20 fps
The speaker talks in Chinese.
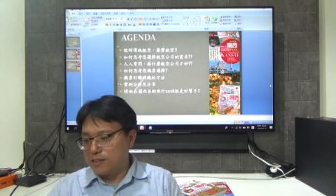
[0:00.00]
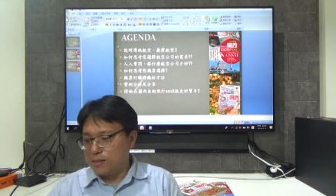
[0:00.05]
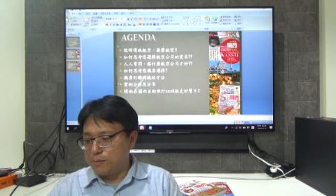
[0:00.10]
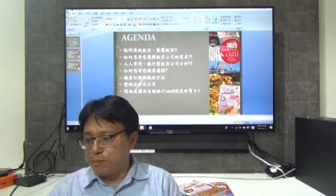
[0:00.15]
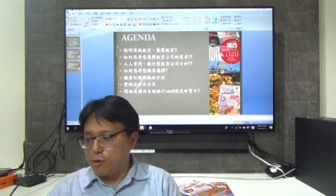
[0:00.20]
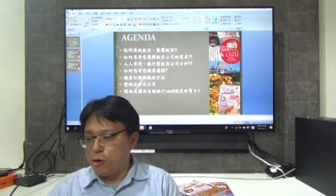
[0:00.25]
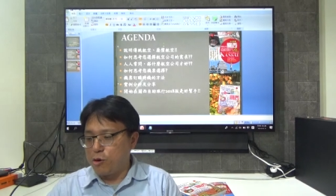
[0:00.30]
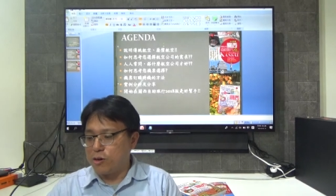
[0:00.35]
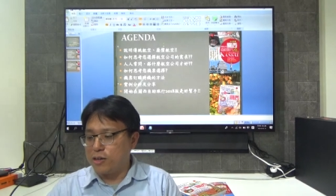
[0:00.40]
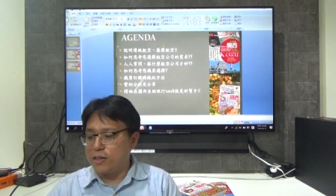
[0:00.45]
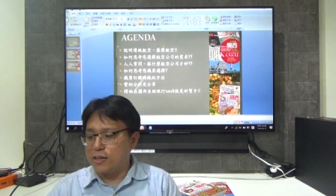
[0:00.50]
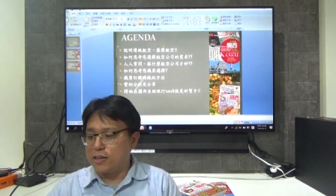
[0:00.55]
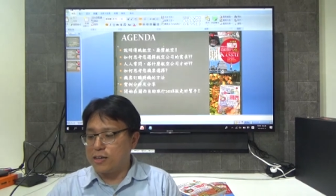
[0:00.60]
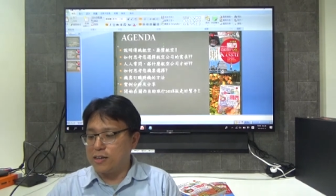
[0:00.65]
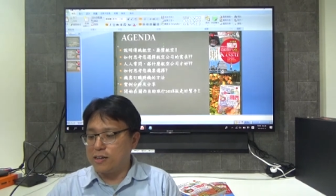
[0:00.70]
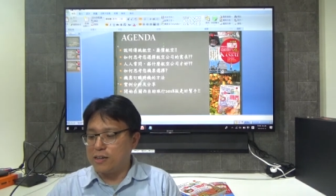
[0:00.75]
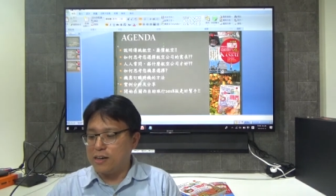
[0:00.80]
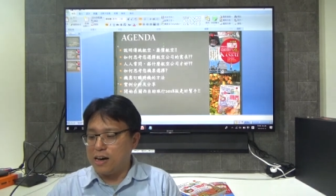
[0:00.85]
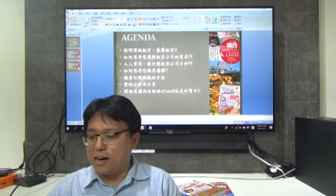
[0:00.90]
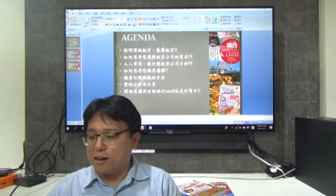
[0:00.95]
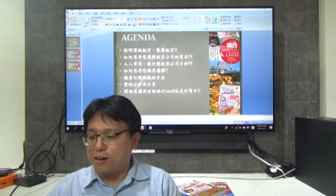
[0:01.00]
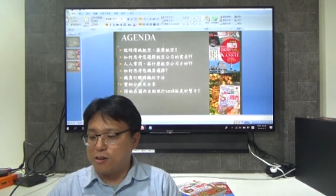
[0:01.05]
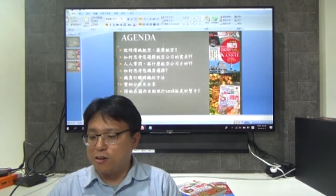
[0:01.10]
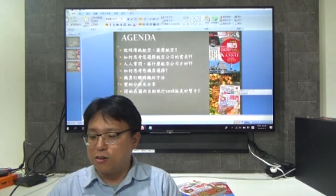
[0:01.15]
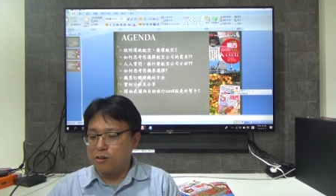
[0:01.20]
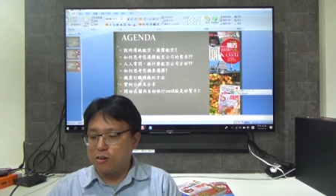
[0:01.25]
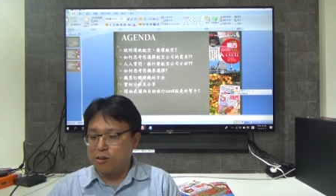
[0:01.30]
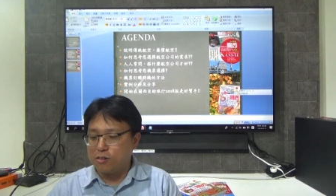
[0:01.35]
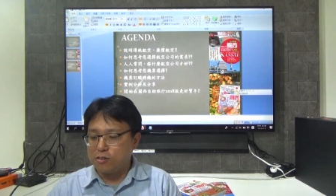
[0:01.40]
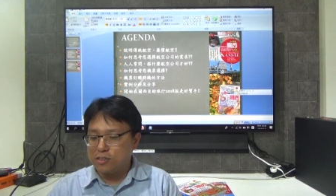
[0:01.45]
某一个航
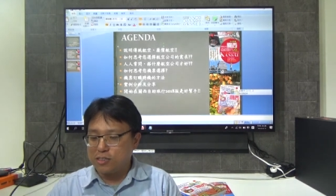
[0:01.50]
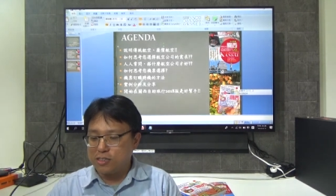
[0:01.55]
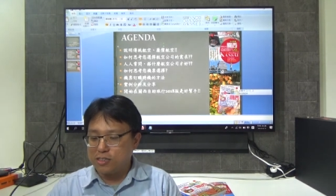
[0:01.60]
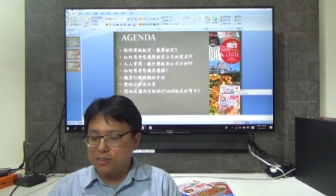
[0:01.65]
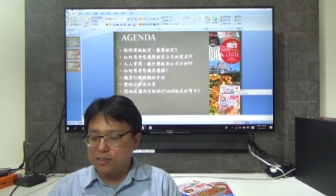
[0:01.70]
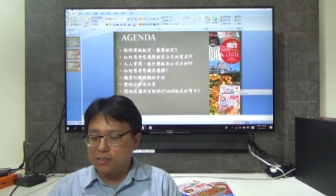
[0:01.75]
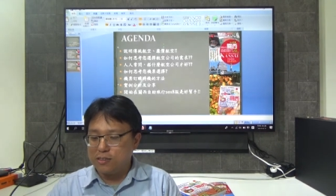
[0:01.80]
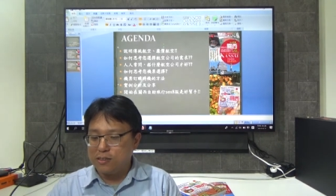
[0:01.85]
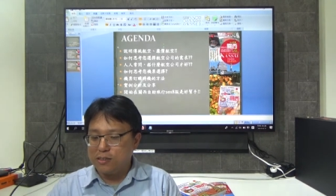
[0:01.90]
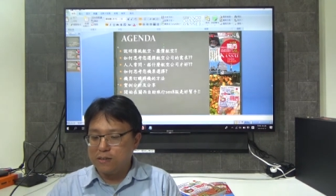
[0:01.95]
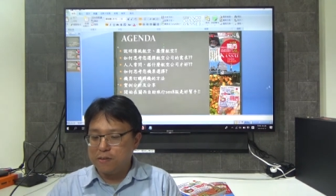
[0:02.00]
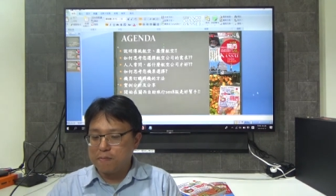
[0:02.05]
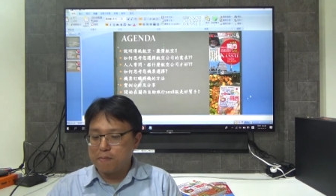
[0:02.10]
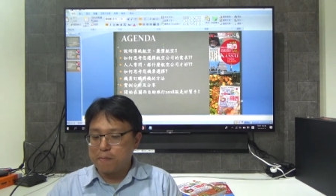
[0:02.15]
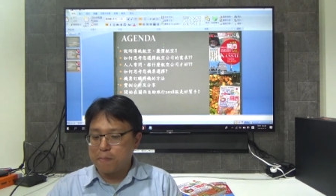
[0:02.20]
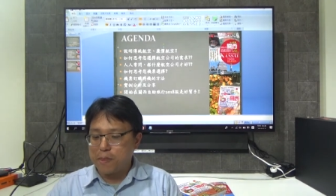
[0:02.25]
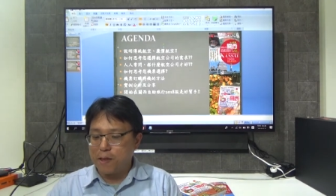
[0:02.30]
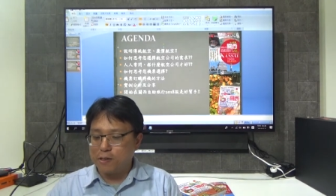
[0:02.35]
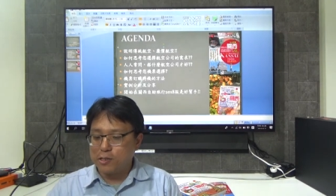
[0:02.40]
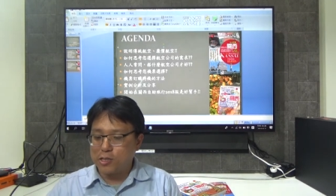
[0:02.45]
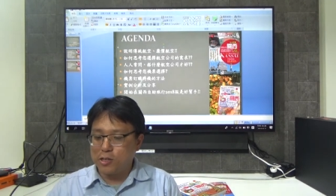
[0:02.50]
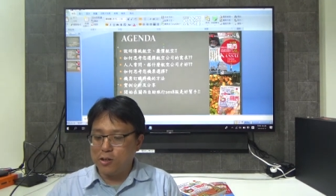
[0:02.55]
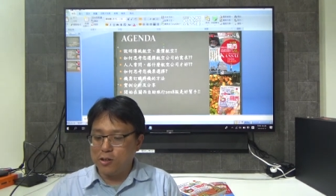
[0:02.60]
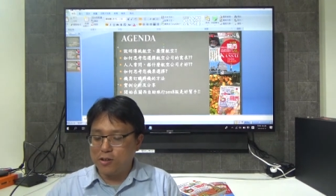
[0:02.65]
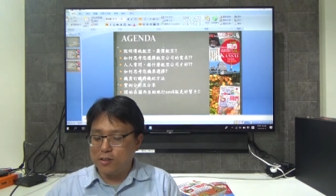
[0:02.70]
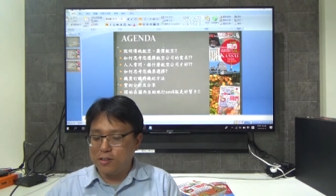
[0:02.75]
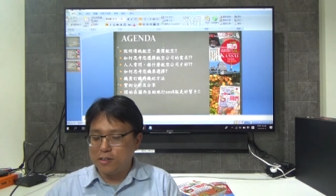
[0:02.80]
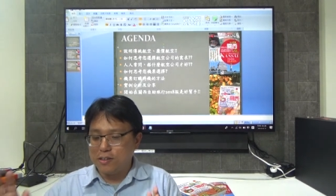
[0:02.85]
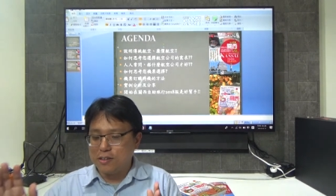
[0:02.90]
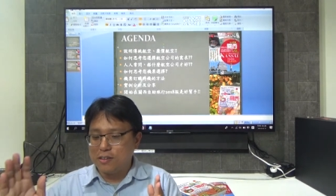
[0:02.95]
空公司，有时
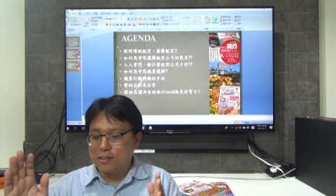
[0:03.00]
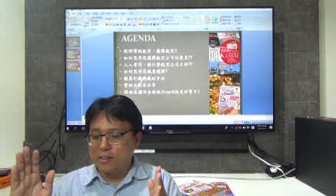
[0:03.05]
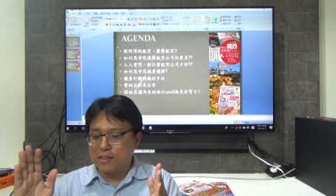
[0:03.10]
候。